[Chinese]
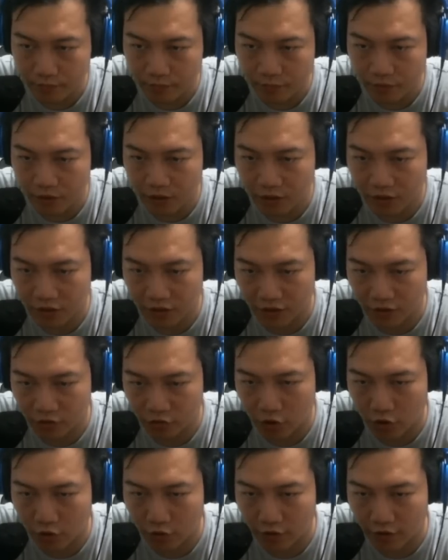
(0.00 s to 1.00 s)
那
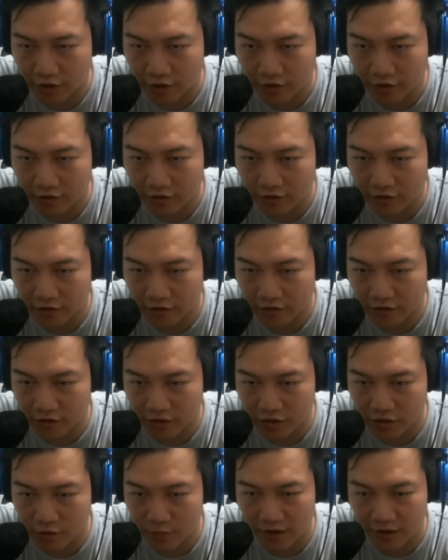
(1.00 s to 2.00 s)
最后一个
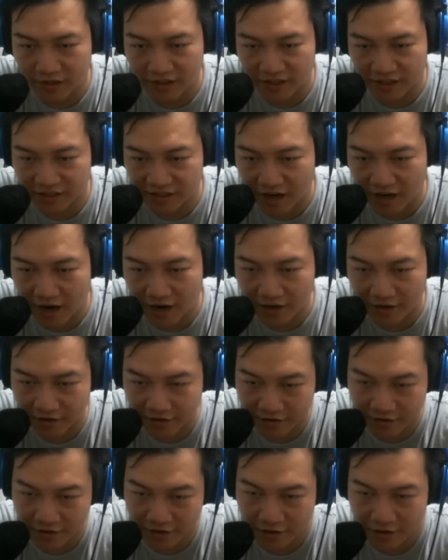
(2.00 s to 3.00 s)
是配上杀
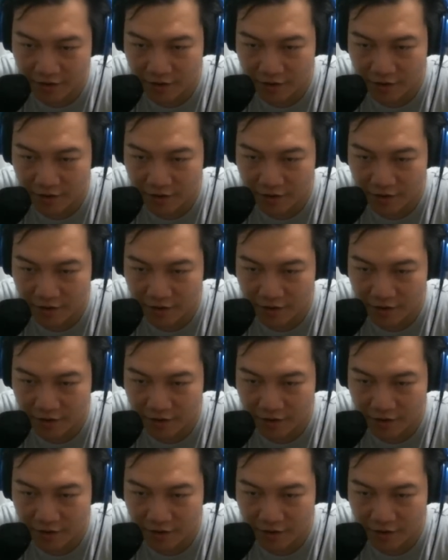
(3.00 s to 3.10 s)
人，